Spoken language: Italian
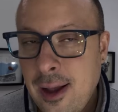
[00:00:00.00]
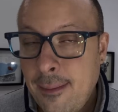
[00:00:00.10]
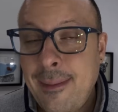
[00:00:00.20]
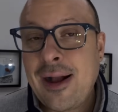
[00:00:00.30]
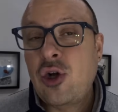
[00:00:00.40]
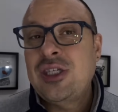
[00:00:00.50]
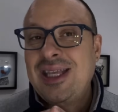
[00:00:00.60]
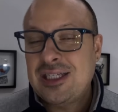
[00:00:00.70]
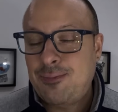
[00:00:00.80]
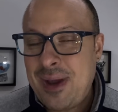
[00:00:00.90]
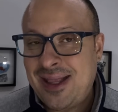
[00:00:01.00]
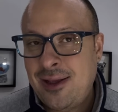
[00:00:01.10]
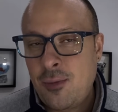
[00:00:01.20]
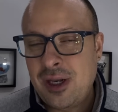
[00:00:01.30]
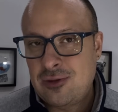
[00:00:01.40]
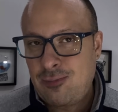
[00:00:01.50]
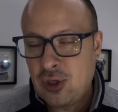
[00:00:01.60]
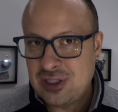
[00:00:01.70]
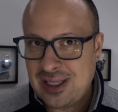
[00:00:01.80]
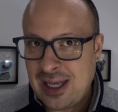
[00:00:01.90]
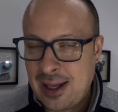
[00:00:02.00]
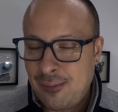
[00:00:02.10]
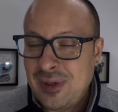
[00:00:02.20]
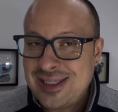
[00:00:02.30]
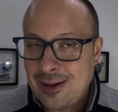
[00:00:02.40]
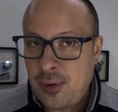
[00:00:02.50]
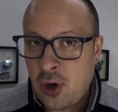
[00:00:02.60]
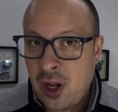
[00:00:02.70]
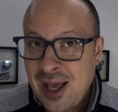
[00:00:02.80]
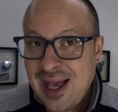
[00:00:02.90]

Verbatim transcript: ma cosa ti aspetti come risposta da Mr. Pioli?